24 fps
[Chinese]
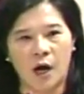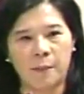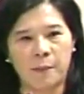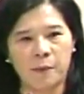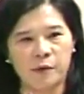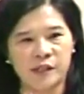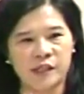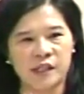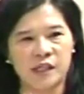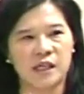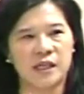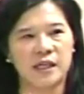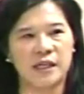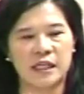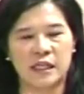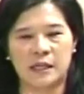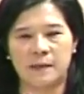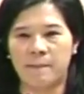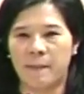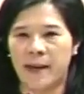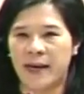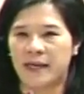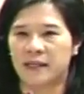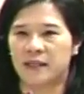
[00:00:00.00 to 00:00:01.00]
而不是
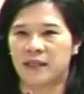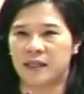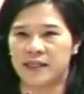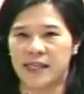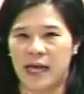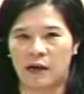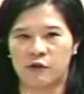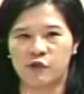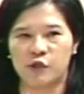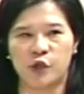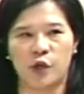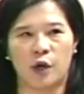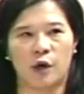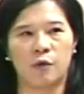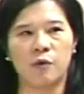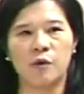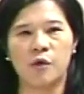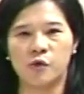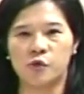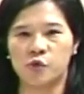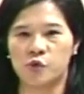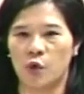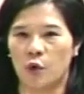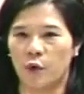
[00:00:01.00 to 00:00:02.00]
一昧的要求
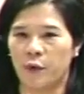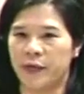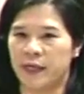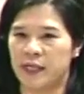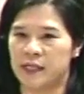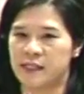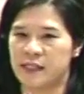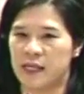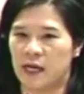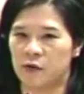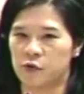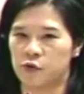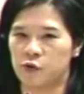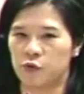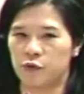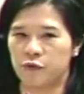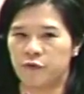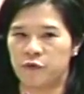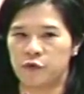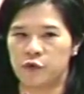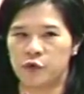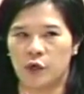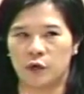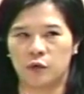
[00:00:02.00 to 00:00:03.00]
所谓的少数
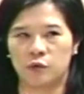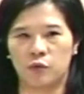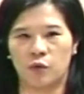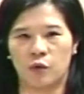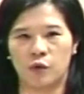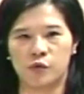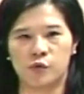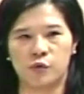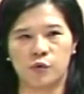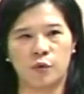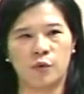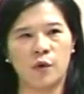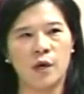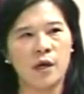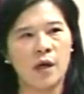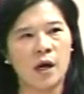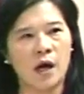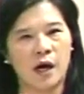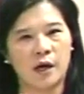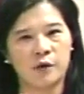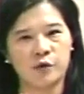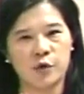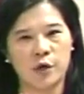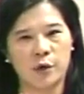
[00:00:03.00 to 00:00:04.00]
服从多数，
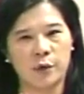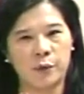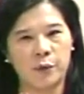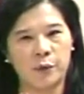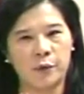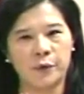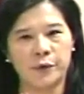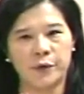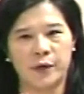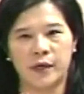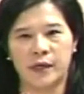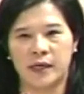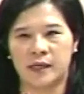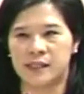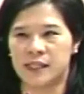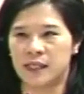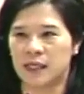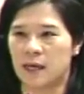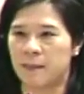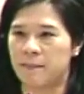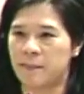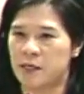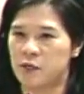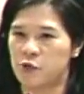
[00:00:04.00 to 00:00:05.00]
而却忽略了
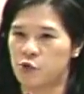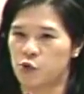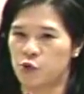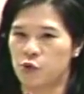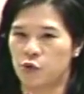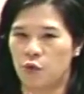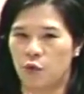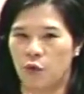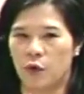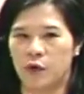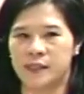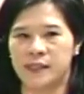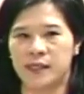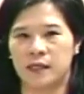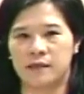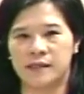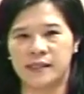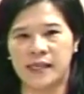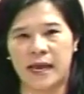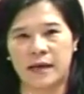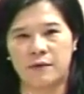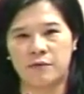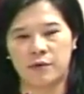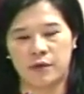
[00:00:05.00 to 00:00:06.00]
这个民主过程
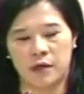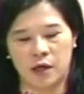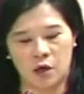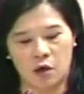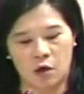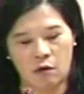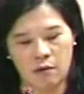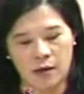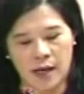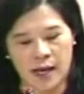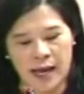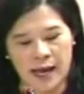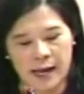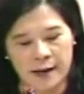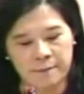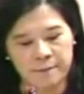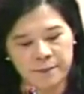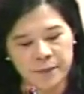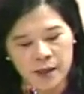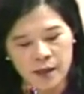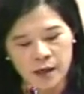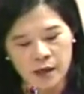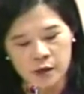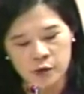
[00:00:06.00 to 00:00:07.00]
参与的公开。
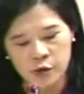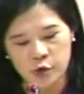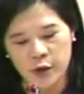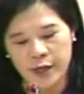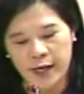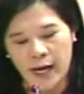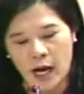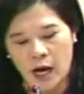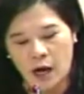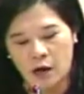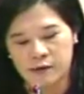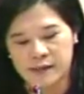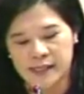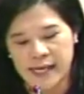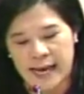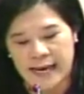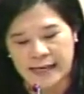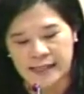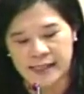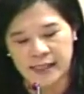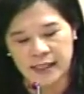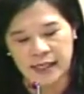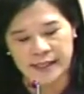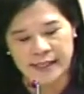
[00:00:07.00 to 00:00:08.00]
最后，
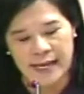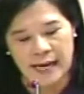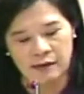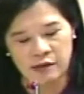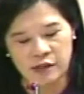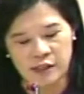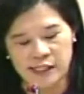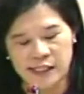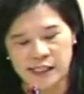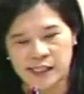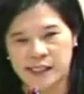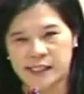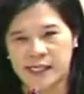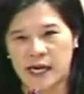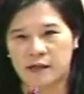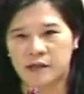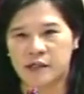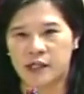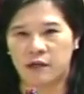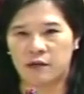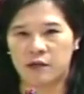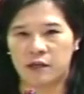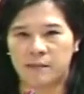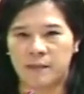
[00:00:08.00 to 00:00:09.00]
在这个杨日清教
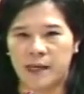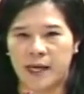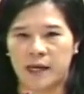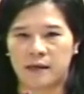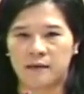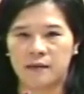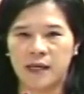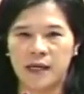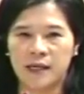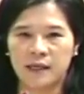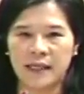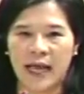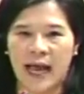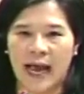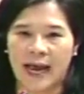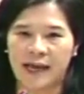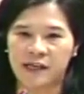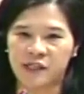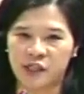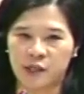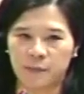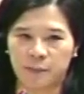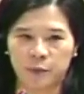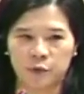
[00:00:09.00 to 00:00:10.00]
授里面，他
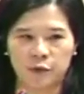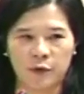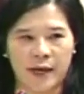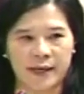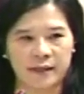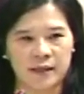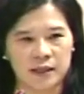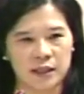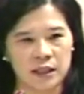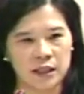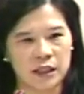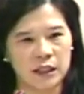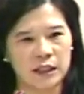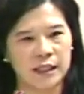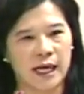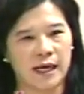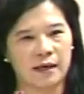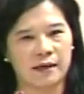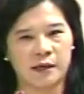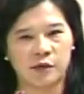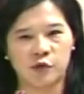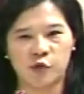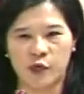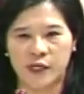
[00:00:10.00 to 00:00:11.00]
还是不断的提
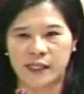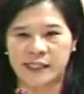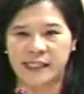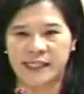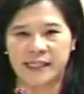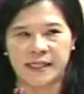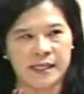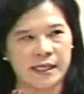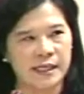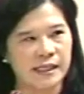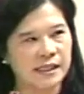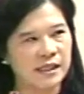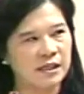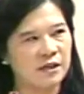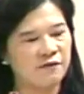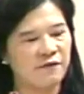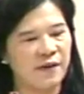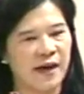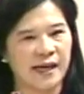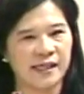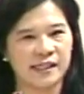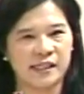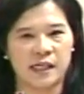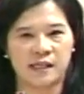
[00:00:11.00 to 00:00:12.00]
到的最近一次
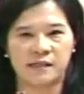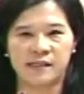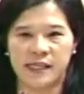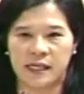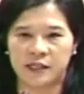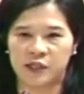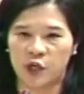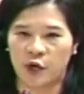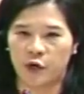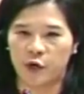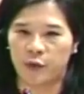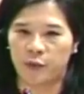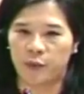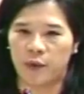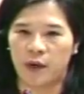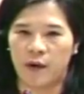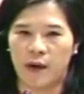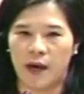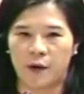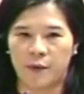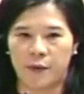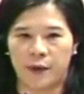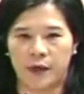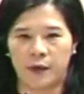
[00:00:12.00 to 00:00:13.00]
发生在教育文
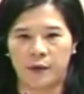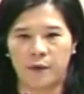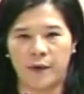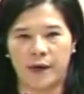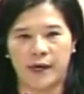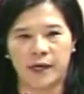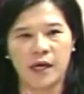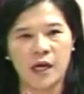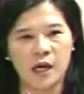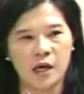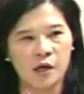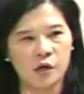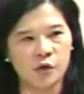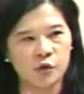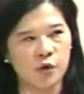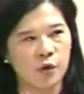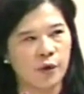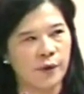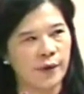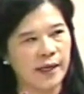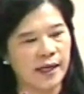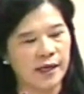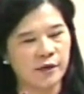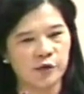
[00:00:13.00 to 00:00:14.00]
化委员会
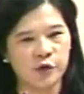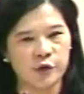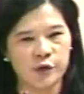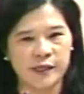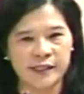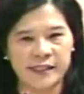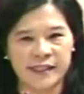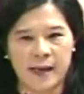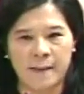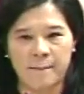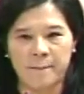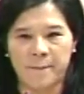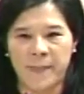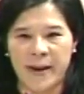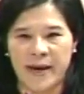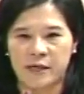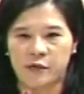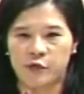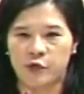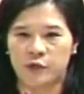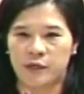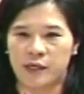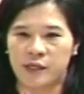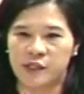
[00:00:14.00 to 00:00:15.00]
所谓的学生
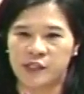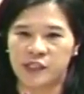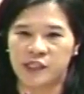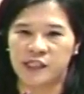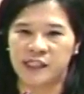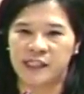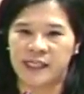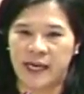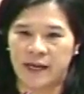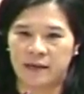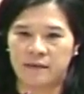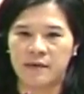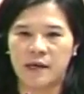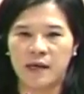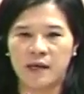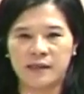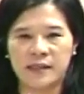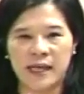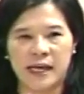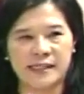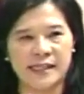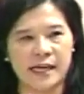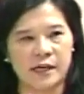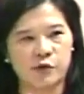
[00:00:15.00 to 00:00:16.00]
被询的事件，
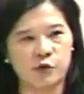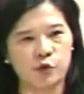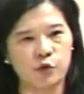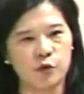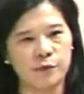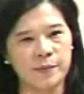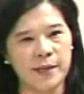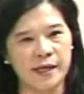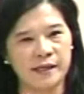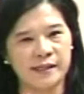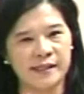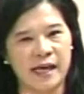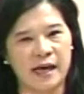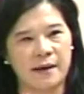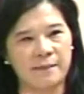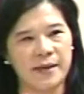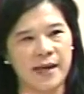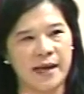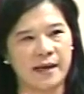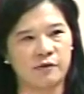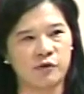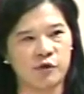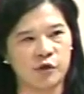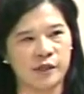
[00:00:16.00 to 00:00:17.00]
他在书面上
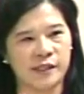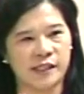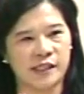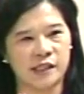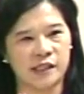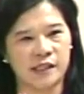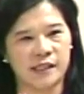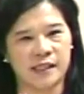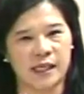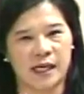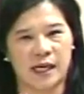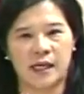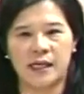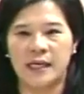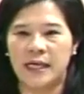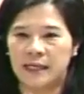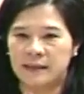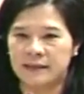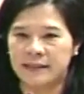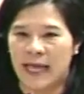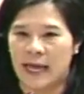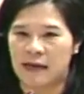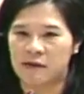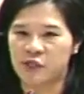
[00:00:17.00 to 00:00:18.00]
面去指责
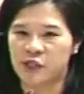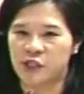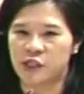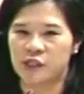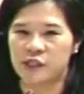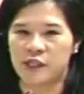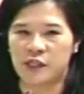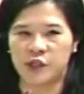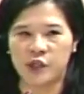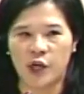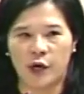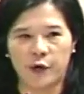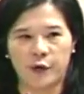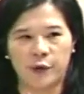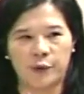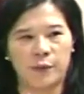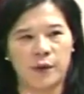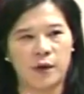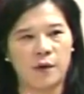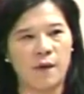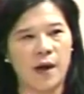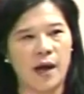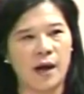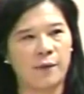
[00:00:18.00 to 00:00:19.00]
当时的教育
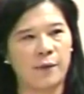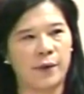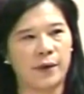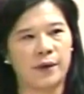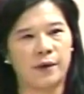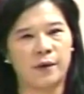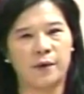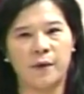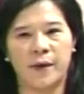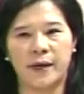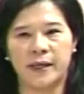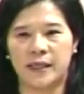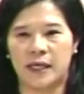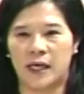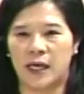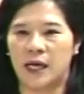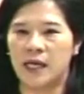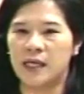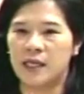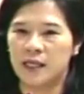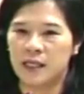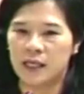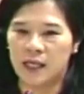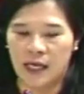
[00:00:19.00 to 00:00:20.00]
文化委员会
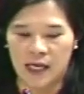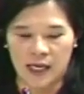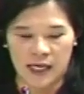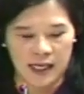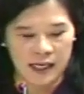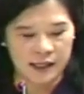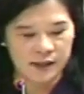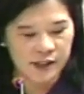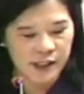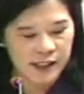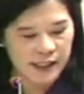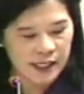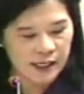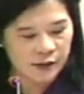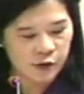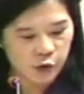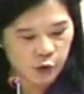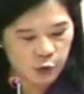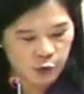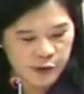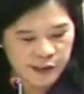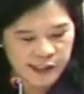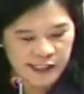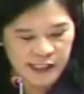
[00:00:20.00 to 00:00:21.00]
的呃这个
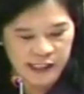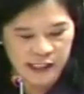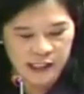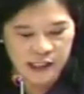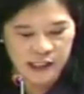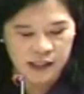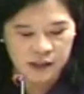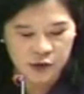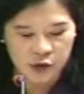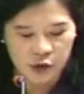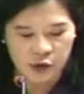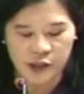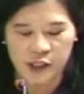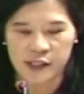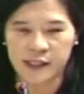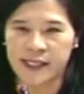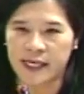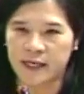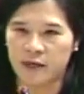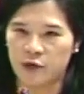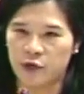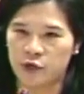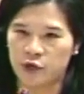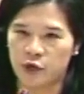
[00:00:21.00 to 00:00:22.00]
主席就是
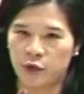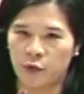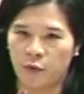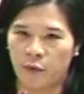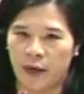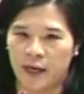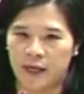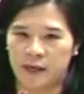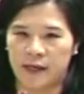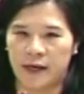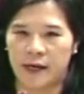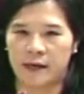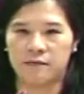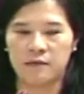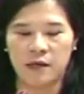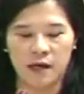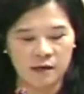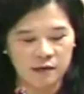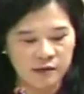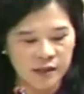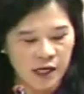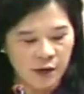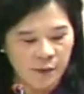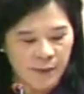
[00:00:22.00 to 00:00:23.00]
郑立军委员，
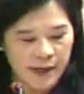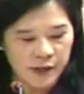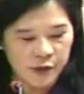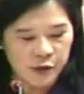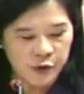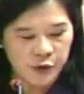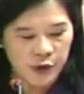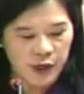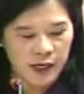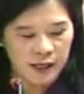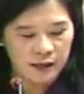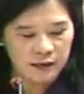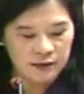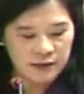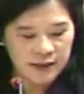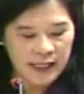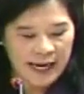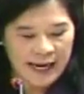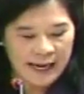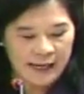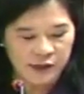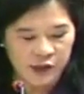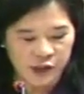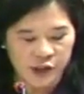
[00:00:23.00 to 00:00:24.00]
认为说
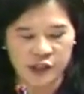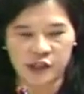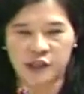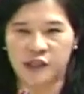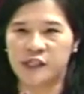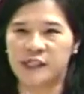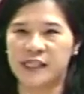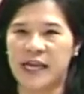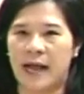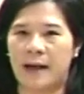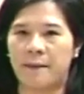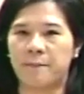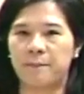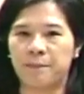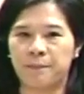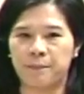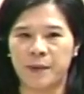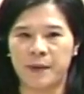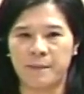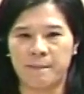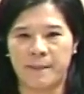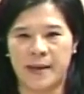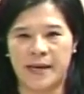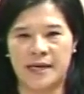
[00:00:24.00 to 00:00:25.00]
他事实上
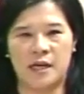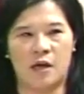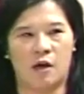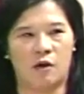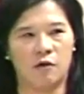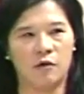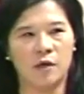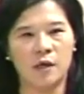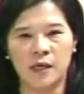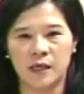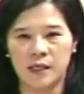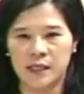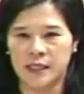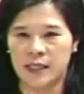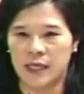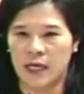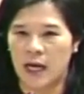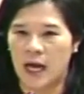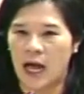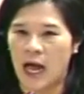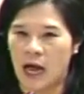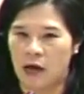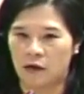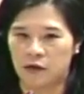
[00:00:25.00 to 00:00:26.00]
并没有。一
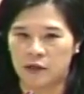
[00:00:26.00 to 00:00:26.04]
个